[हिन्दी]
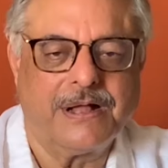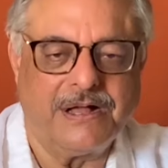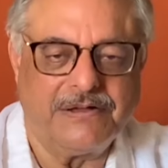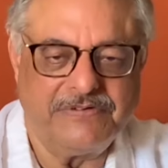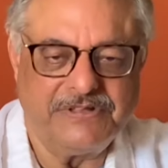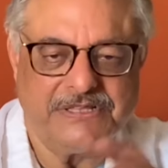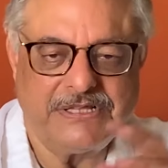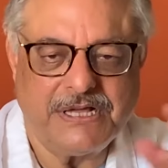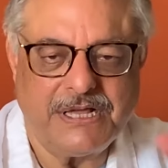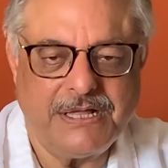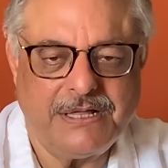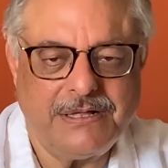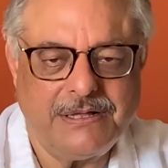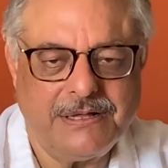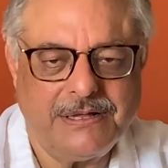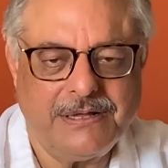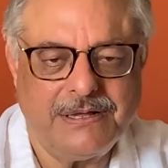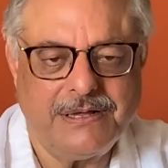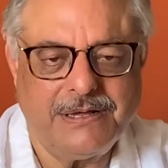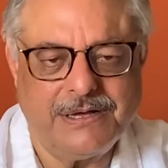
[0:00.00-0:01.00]
कविताएं
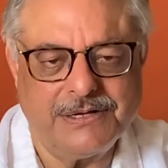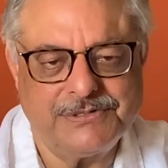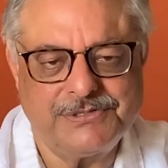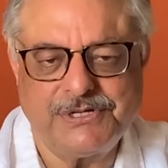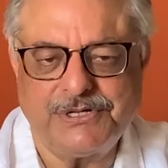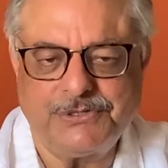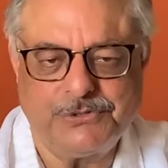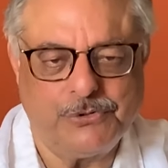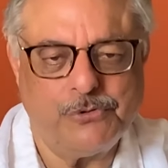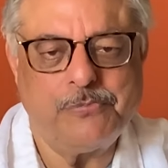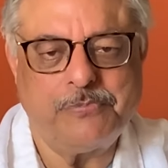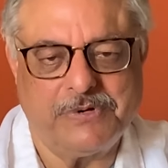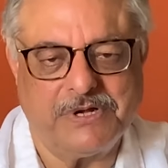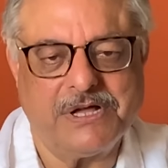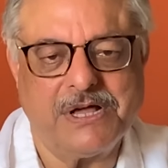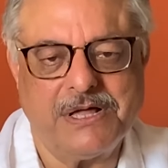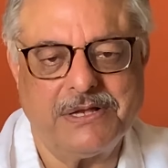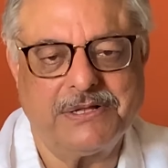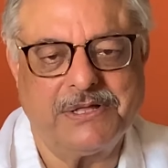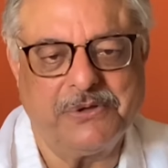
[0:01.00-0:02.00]
अक्सर दो
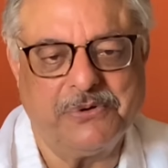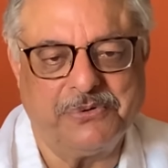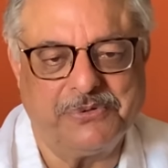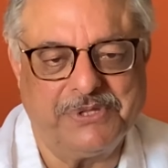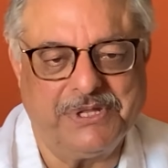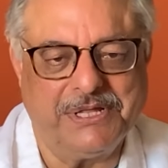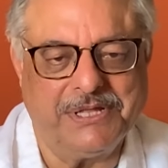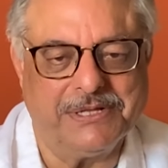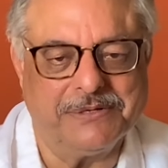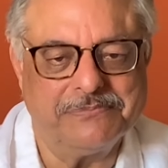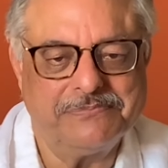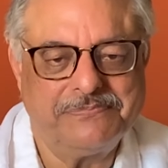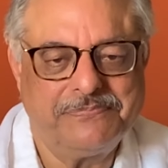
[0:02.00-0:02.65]
प्रकार की होती हैं